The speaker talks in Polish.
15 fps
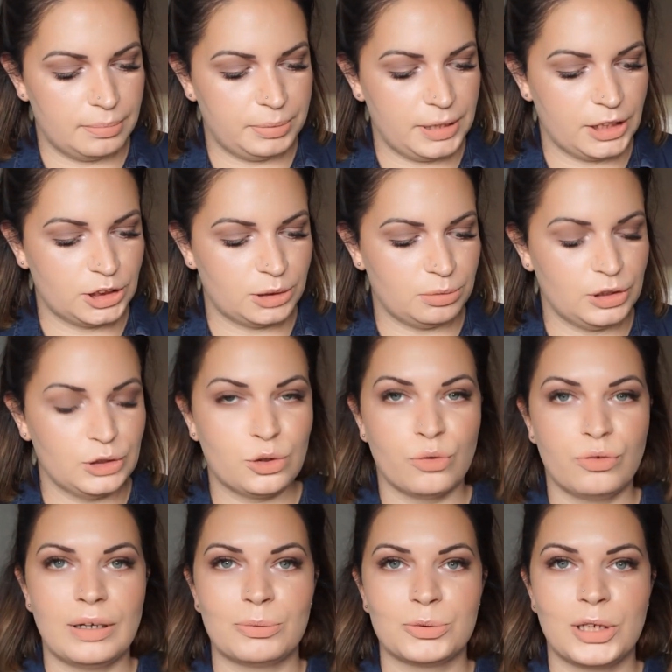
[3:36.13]
5 ml
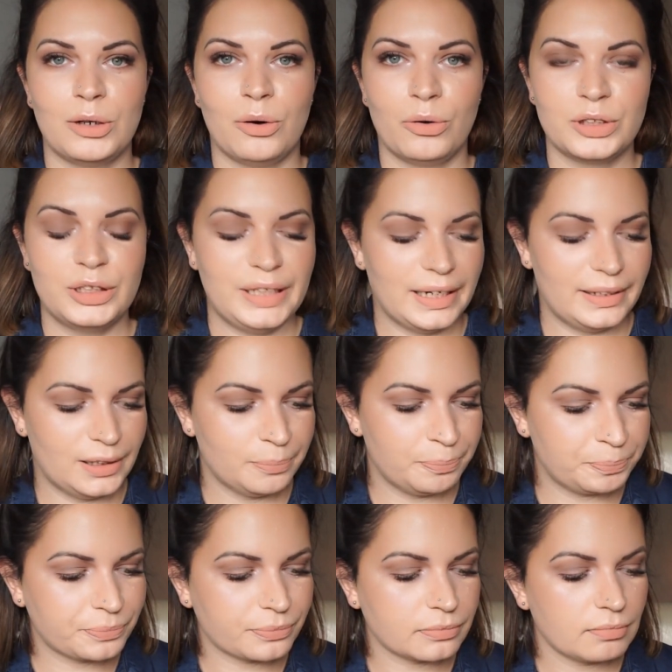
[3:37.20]
nam tutaj odjęli
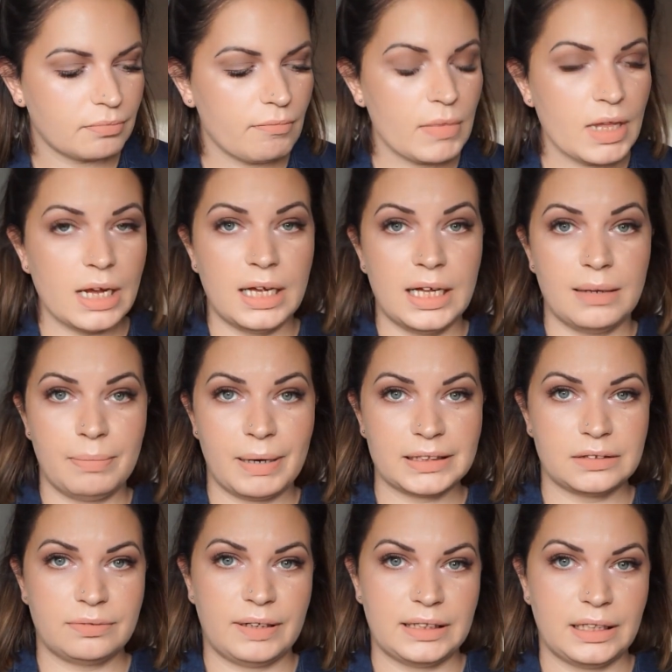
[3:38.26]
E,
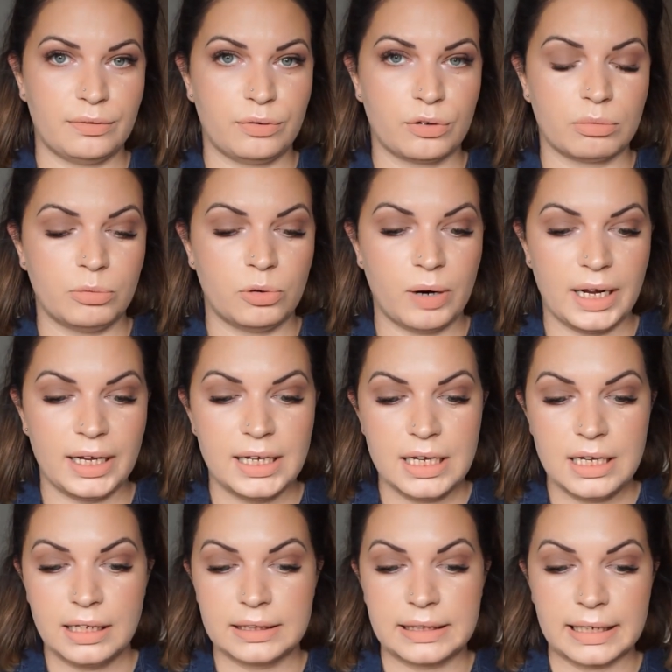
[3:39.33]
bardzo fajna formuła,
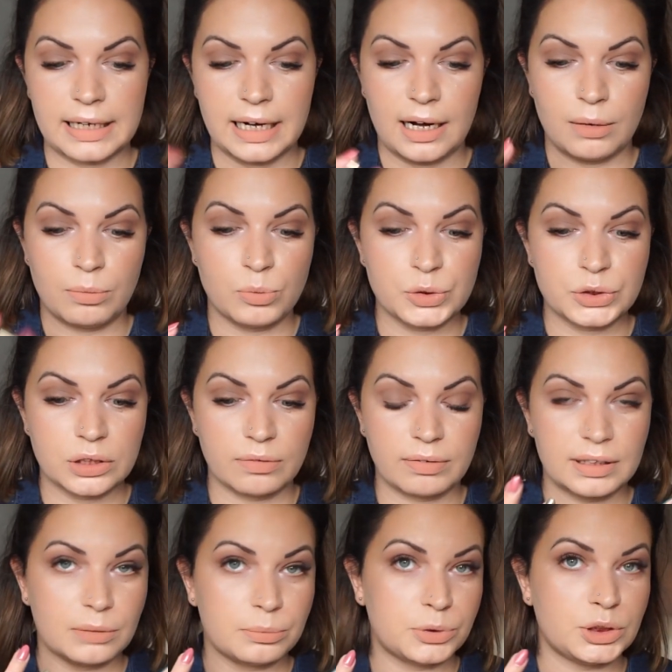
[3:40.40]
taka
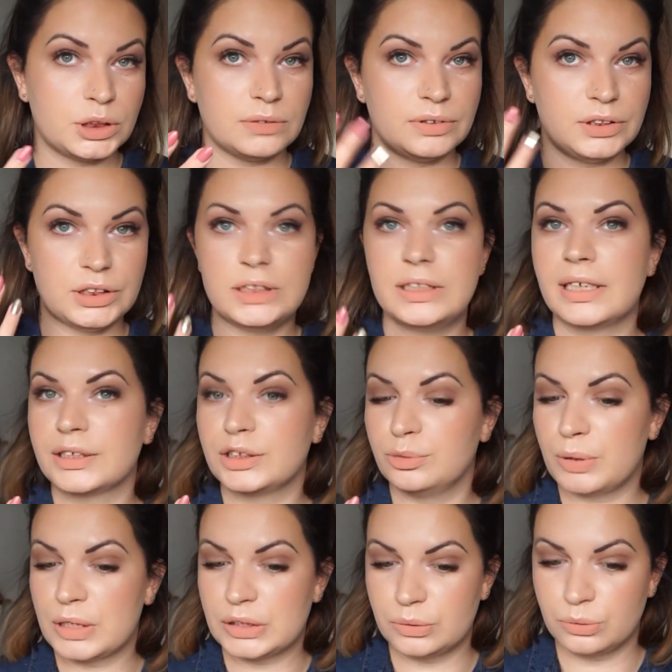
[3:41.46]
musowa na buzi, widzicie jak się
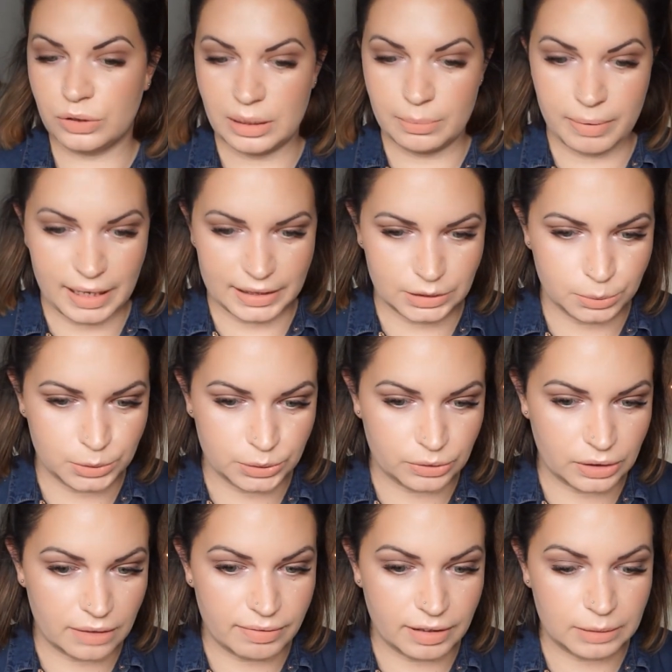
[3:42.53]
prezentuje, bardzo mi się
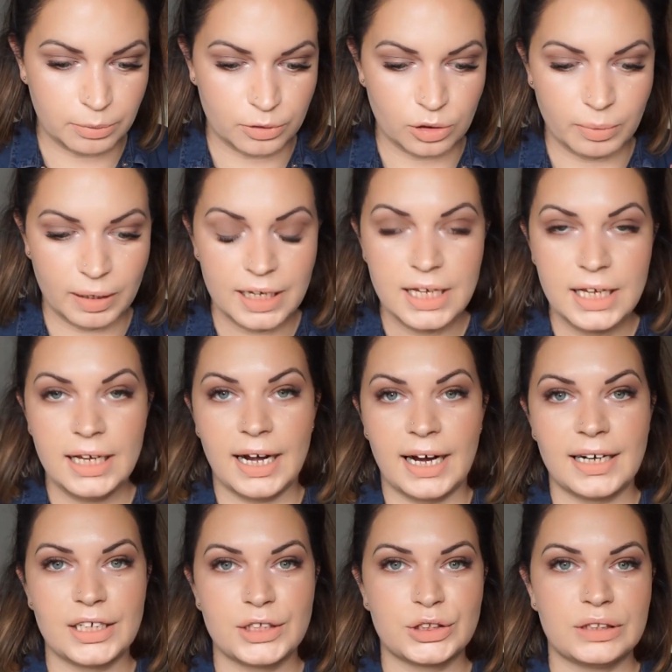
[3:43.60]
ten efekt podoba,
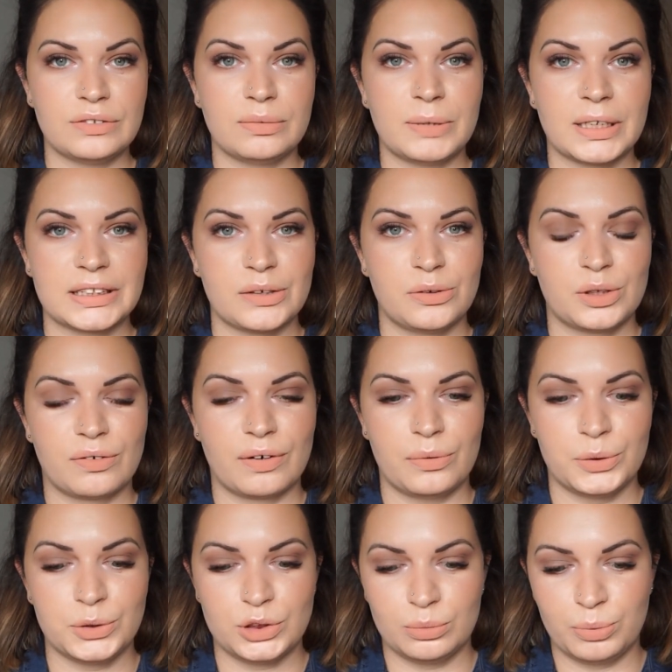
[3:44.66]
ale jeszcze nie wiem jak z jego
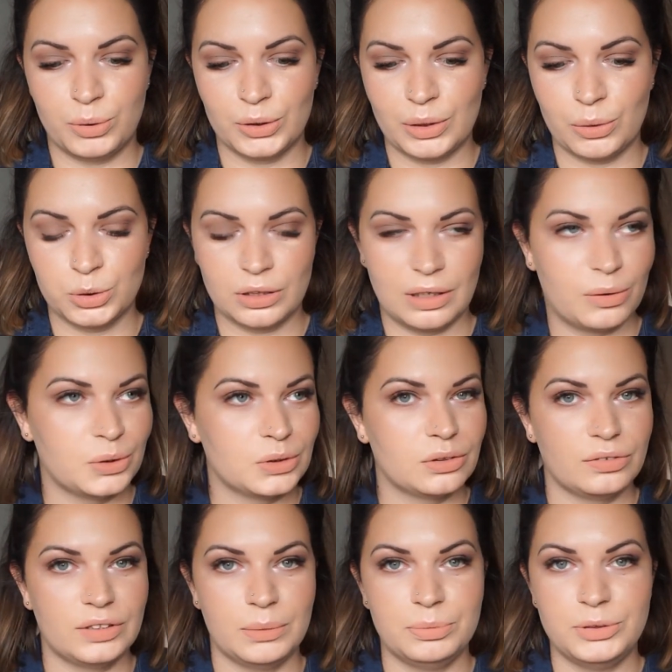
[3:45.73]
trwałością, bo nałożyłam go
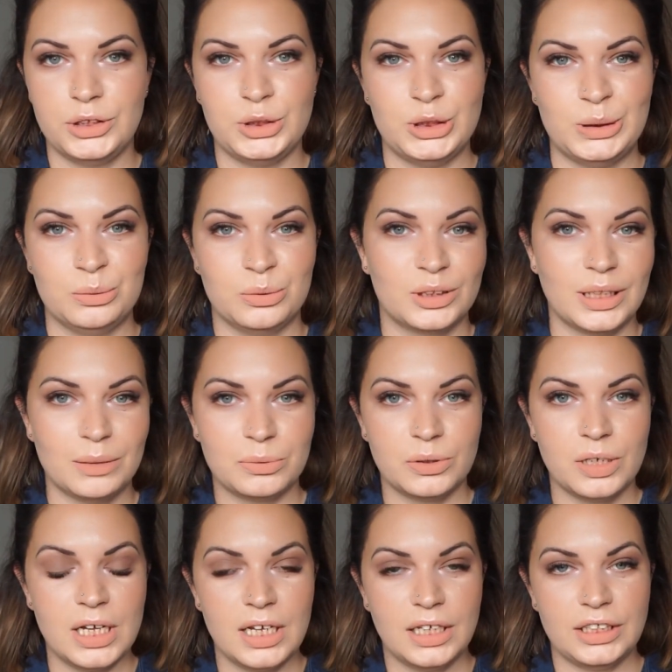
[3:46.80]
dosłownie 10 minut temu
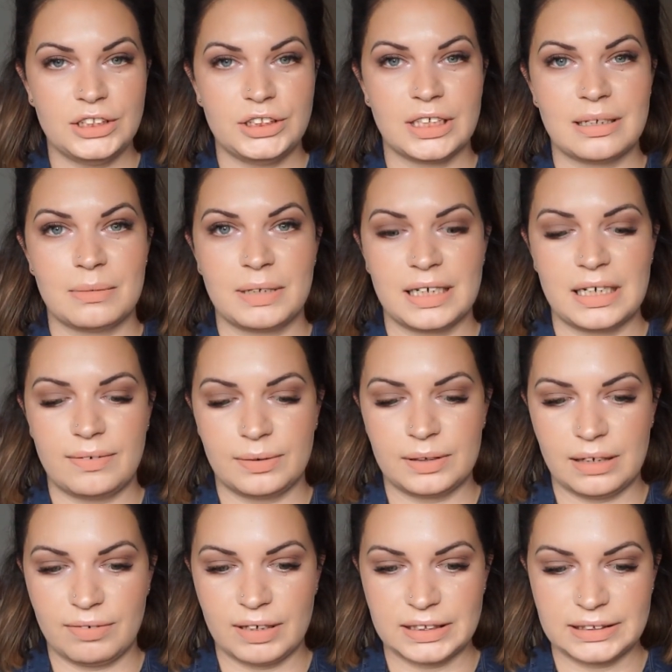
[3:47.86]
i siadam, nagrywam
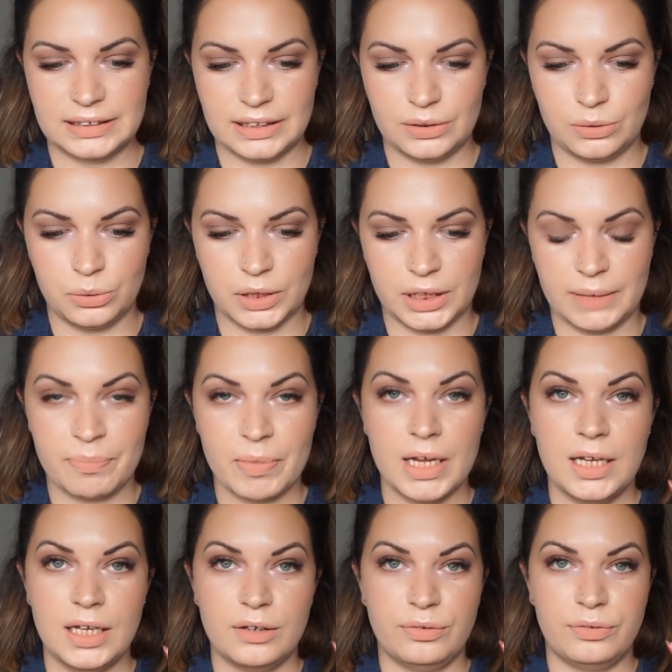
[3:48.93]
dla Was ten drugi
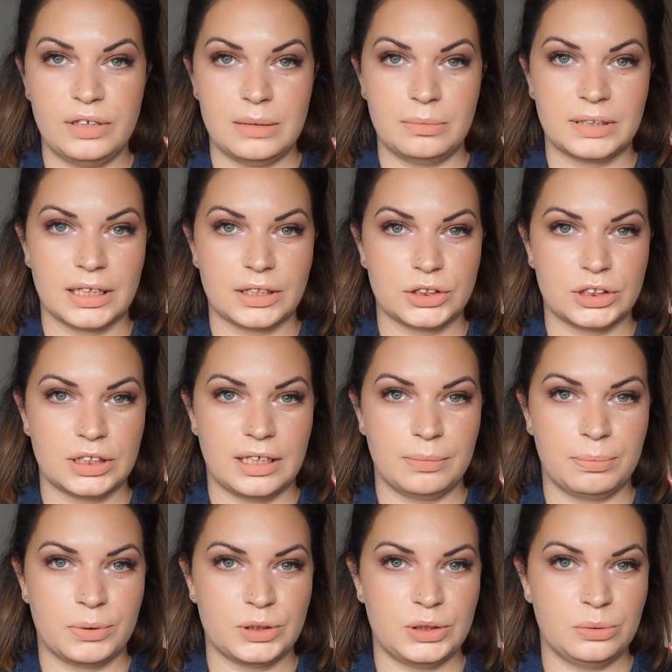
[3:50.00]
film, także
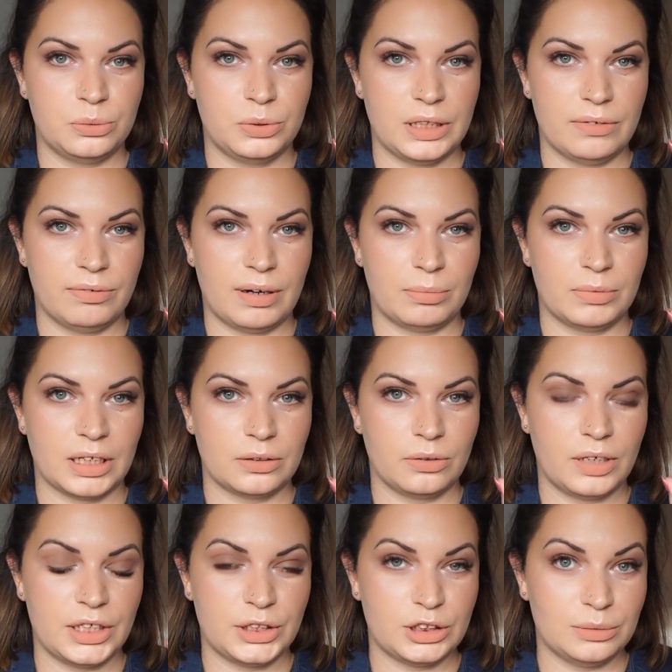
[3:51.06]
podziękuję Wam na
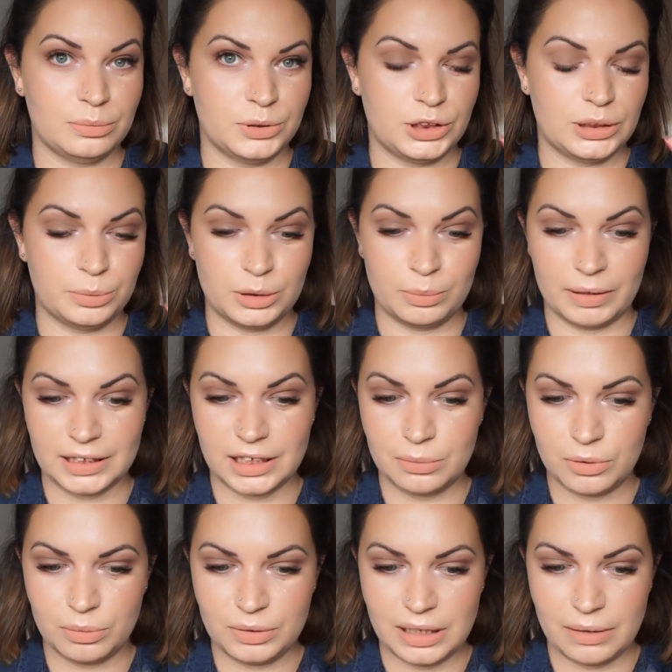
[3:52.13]
dole, jeśli byście
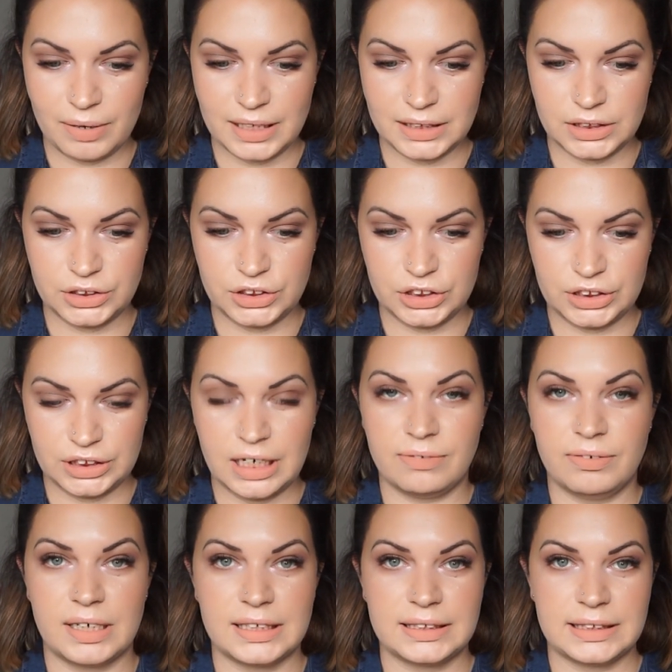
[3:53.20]
przypadkiem ominęła, jesteście
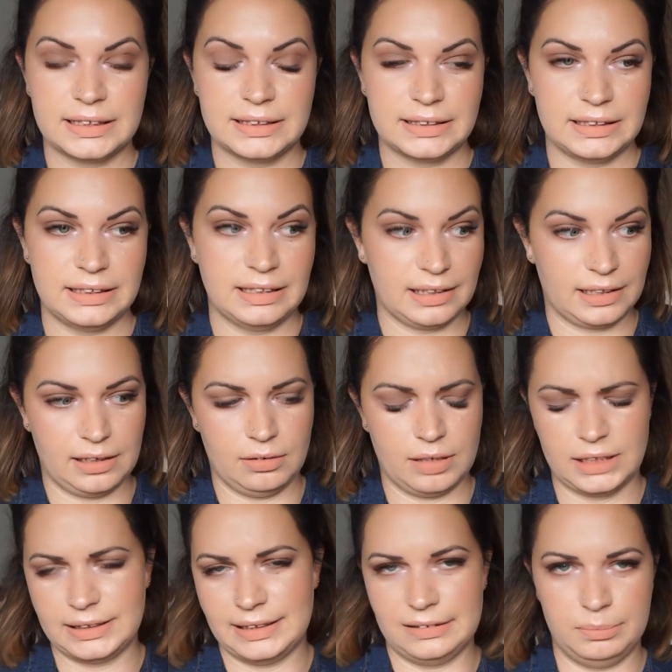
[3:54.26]
ciekawe recenzji, takiego
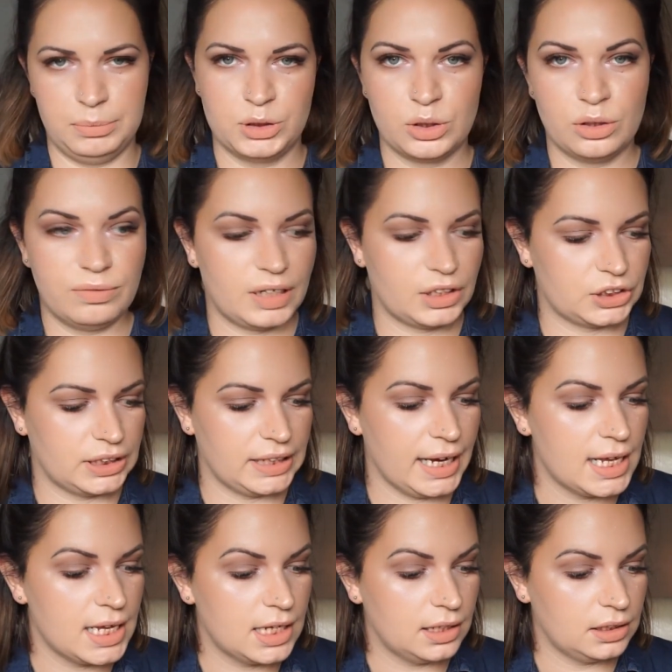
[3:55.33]
recenzji pierwszego wrażenia
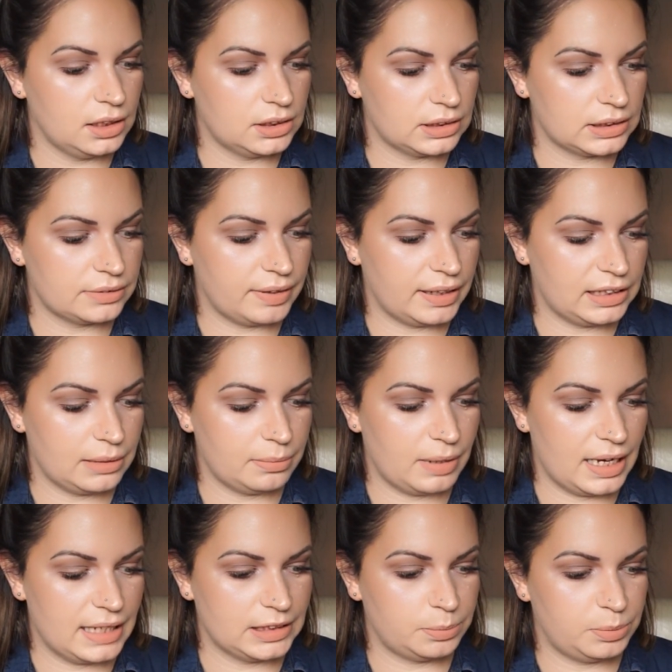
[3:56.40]
i co jest fajne,
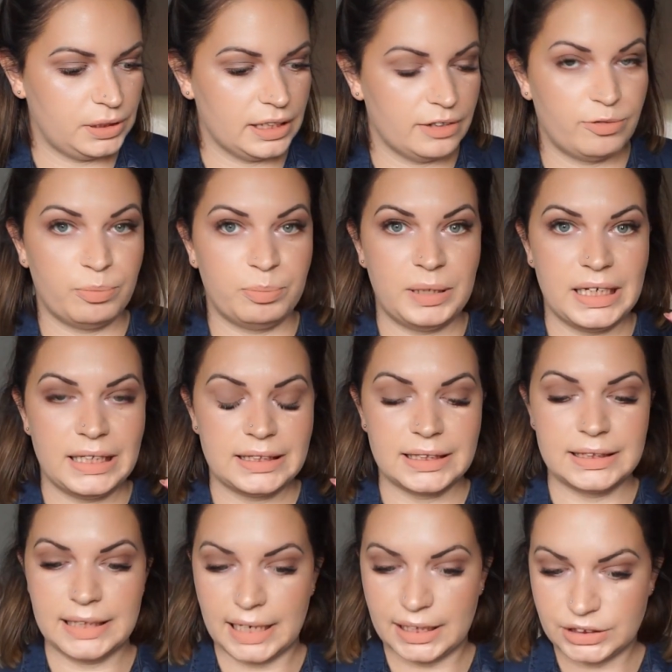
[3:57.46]
ma SPF
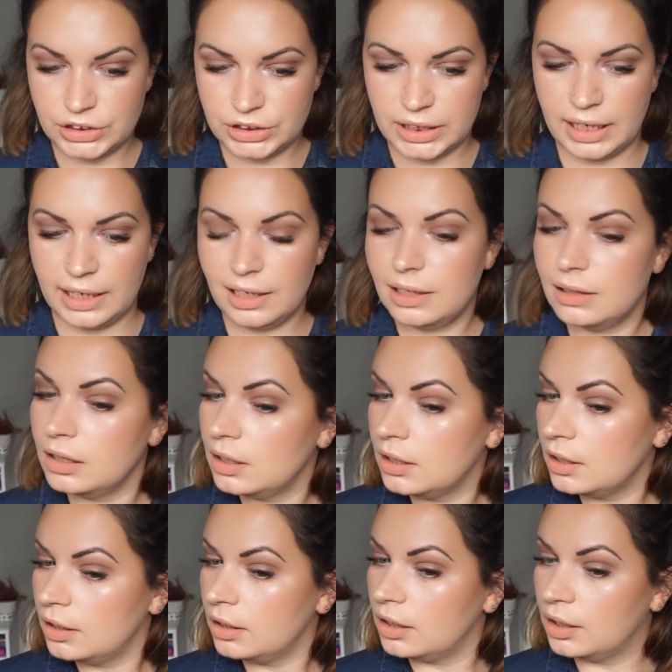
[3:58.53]
15, ale
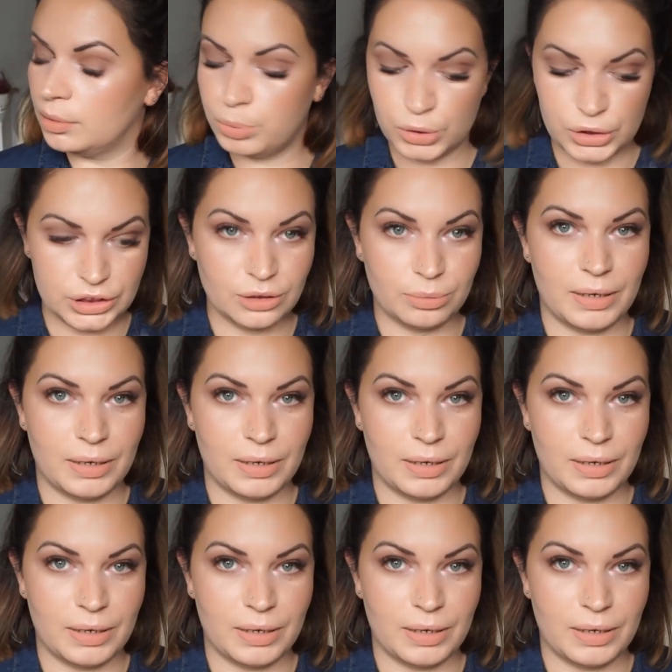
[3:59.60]
e, póki co